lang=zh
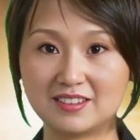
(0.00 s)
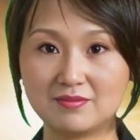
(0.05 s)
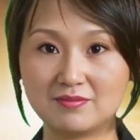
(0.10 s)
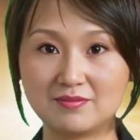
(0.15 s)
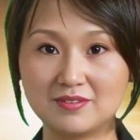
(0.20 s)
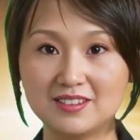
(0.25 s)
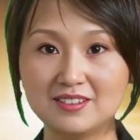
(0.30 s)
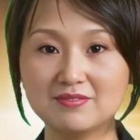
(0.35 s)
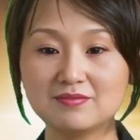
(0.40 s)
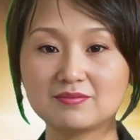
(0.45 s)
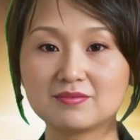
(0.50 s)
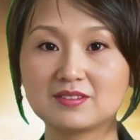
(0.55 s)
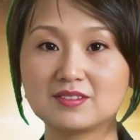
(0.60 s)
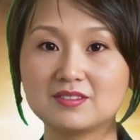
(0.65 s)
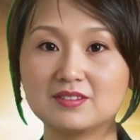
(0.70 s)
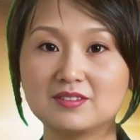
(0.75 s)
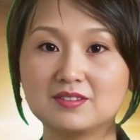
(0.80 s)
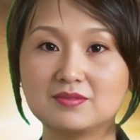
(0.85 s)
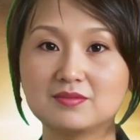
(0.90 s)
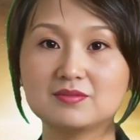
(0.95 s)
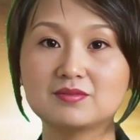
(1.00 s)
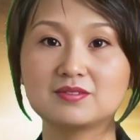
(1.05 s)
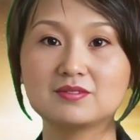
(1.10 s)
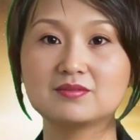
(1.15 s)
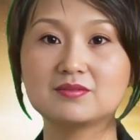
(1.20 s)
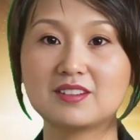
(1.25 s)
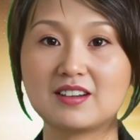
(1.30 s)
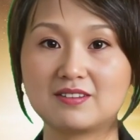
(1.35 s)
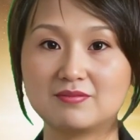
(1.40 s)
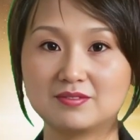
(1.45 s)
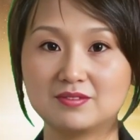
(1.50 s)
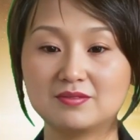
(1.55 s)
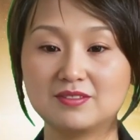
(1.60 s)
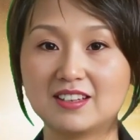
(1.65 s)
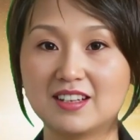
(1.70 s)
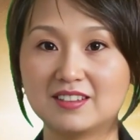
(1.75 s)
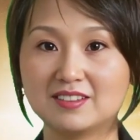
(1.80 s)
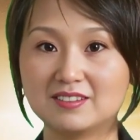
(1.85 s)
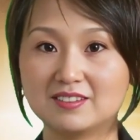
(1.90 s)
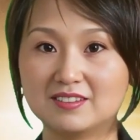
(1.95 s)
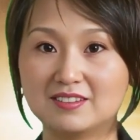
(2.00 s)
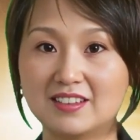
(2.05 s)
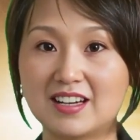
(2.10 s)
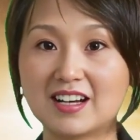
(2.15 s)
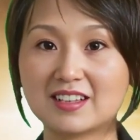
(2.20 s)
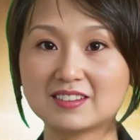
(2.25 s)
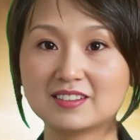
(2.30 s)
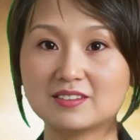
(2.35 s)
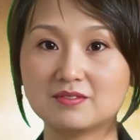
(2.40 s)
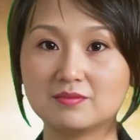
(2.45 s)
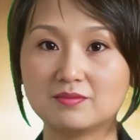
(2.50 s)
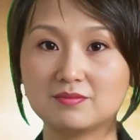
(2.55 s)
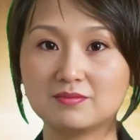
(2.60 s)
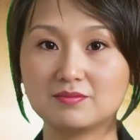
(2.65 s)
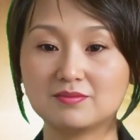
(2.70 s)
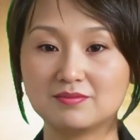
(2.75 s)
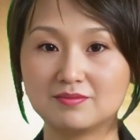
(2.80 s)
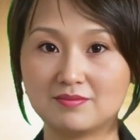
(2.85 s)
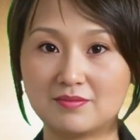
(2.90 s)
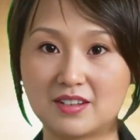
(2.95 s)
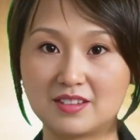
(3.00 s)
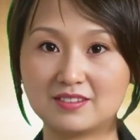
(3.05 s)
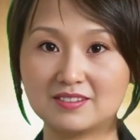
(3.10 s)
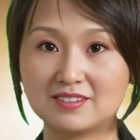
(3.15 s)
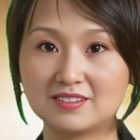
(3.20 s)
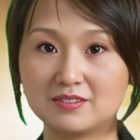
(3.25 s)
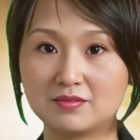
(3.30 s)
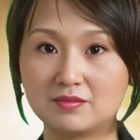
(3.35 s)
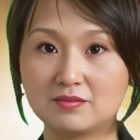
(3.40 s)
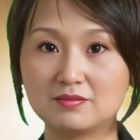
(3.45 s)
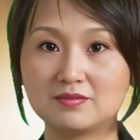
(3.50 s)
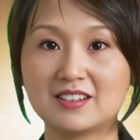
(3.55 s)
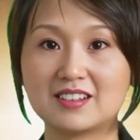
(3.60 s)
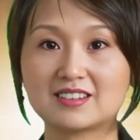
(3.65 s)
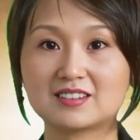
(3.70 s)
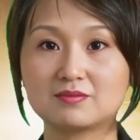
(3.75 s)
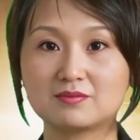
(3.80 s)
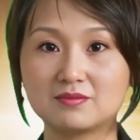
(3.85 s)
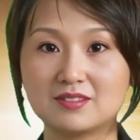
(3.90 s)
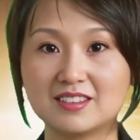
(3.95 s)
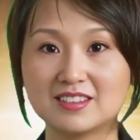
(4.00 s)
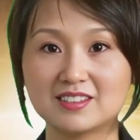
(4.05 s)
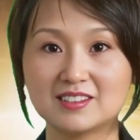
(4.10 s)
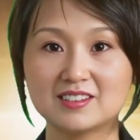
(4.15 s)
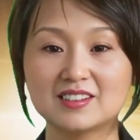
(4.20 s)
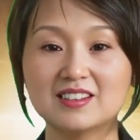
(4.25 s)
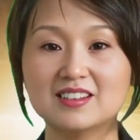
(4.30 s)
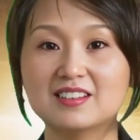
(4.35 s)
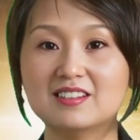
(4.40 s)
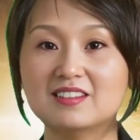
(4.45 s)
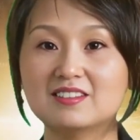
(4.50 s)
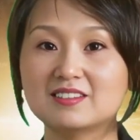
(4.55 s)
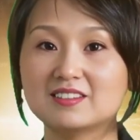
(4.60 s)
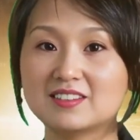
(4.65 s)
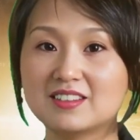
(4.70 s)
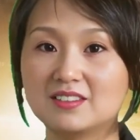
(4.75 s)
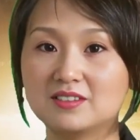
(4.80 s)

在活动中，台湾的领导人通过视频方式参加了活动。